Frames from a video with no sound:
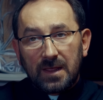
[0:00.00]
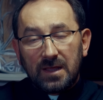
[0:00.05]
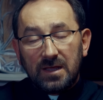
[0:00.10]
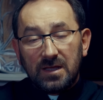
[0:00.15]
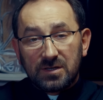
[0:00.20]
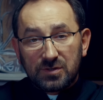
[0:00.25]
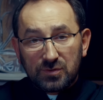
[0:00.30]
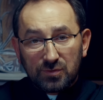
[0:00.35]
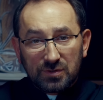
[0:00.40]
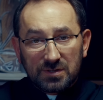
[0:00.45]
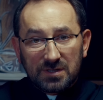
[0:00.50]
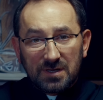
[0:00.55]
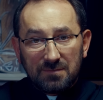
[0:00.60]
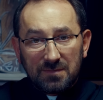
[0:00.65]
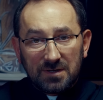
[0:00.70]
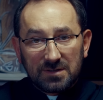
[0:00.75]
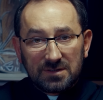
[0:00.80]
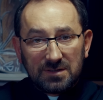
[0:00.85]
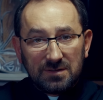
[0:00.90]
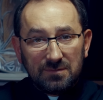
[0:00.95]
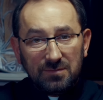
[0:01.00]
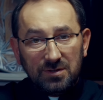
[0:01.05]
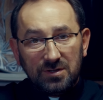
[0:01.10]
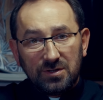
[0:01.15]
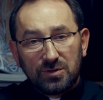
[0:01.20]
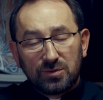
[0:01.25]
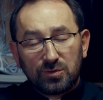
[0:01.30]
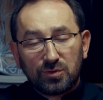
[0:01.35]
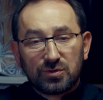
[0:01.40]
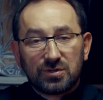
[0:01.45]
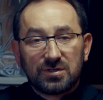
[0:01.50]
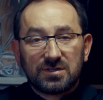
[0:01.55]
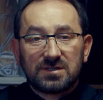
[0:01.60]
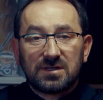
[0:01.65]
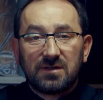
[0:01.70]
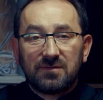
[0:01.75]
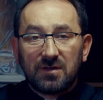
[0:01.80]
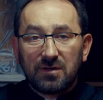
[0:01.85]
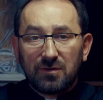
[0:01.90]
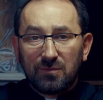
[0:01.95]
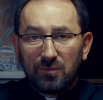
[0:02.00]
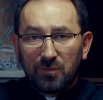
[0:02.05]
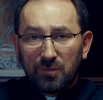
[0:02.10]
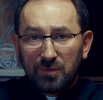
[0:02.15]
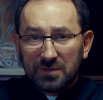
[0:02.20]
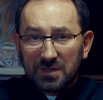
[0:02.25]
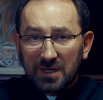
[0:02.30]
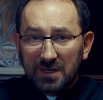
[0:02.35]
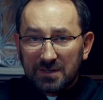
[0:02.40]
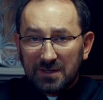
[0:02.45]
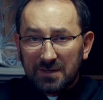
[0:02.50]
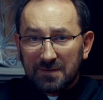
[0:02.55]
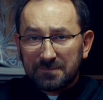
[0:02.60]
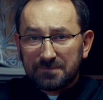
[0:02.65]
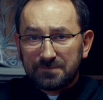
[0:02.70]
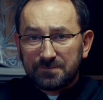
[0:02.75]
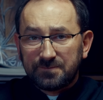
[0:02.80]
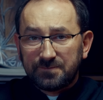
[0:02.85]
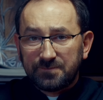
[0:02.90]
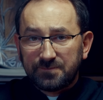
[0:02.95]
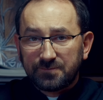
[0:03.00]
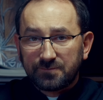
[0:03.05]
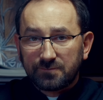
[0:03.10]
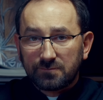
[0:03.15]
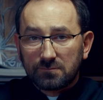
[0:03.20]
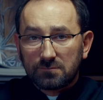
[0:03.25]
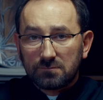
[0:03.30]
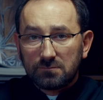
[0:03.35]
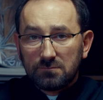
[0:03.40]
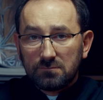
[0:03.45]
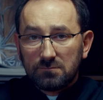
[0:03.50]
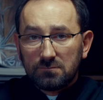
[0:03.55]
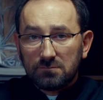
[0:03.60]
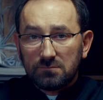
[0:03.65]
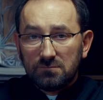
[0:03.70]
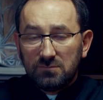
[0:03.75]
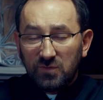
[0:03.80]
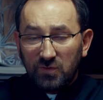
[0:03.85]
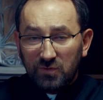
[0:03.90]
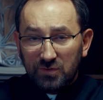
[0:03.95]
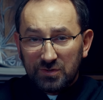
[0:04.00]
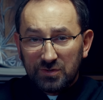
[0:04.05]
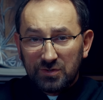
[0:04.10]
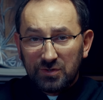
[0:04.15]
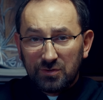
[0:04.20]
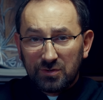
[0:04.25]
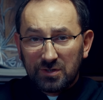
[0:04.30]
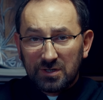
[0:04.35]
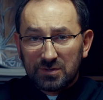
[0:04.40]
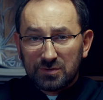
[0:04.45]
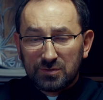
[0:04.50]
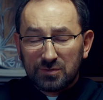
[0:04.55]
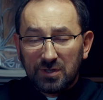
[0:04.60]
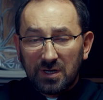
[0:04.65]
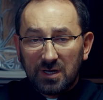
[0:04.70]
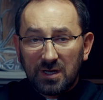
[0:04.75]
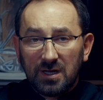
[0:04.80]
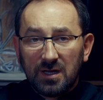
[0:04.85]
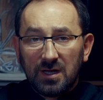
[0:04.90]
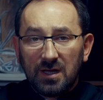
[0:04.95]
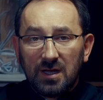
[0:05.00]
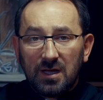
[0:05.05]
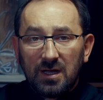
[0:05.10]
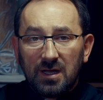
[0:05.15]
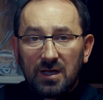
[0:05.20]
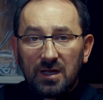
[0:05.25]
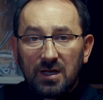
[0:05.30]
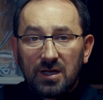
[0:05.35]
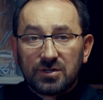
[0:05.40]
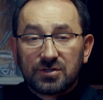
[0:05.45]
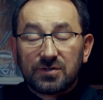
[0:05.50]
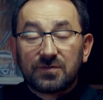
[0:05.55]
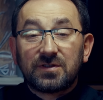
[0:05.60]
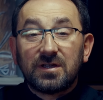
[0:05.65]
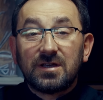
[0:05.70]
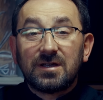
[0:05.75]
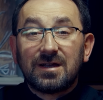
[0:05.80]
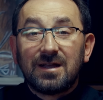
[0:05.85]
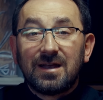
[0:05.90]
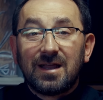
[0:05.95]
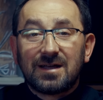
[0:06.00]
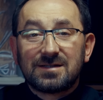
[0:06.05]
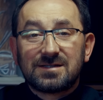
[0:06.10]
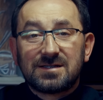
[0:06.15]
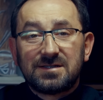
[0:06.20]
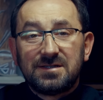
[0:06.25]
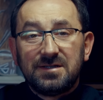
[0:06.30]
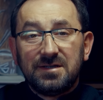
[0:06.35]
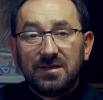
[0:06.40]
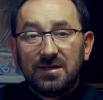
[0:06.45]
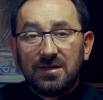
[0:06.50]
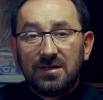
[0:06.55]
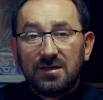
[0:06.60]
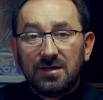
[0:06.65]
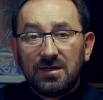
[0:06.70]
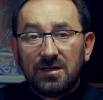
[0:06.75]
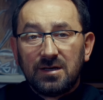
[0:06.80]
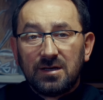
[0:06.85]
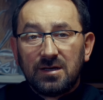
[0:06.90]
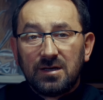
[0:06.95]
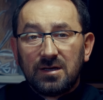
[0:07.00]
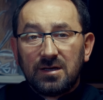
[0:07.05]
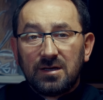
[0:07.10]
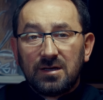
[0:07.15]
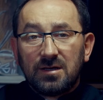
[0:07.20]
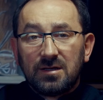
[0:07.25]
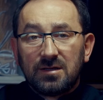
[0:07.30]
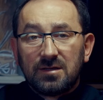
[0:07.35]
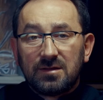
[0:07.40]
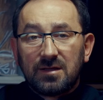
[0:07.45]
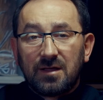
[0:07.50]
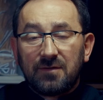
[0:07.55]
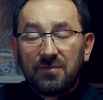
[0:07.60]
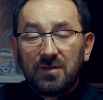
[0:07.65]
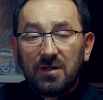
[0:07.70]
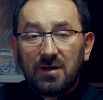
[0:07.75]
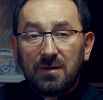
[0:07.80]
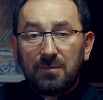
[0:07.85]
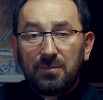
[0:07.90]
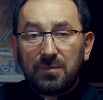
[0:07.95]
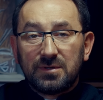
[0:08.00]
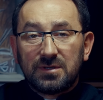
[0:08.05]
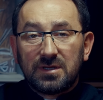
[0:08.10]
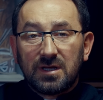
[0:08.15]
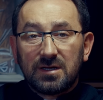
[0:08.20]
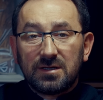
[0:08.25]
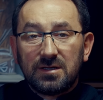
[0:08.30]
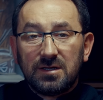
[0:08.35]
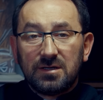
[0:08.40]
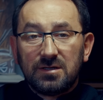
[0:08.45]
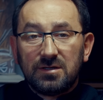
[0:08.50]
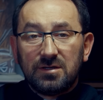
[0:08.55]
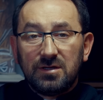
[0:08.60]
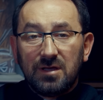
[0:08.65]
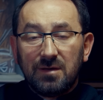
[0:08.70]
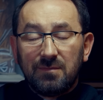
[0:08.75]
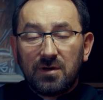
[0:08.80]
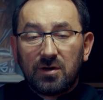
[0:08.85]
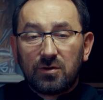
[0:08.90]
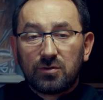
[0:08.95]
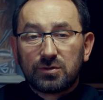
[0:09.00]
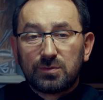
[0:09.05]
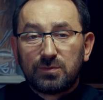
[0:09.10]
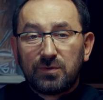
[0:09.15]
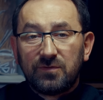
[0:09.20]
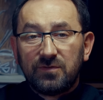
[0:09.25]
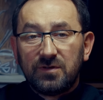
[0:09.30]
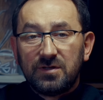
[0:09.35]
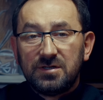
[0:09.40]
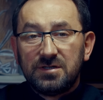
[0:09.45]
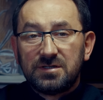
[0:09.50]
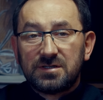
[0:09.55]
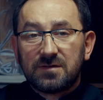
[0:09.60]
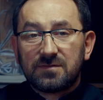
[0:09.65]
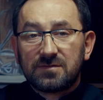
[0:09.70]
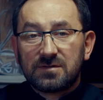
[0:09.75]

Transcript: Jezusem a tymi, którzy stawiają mu pytania. No i co się okazuje? Że w tej relacji na wiele pytań nie ma odpowiedzi ze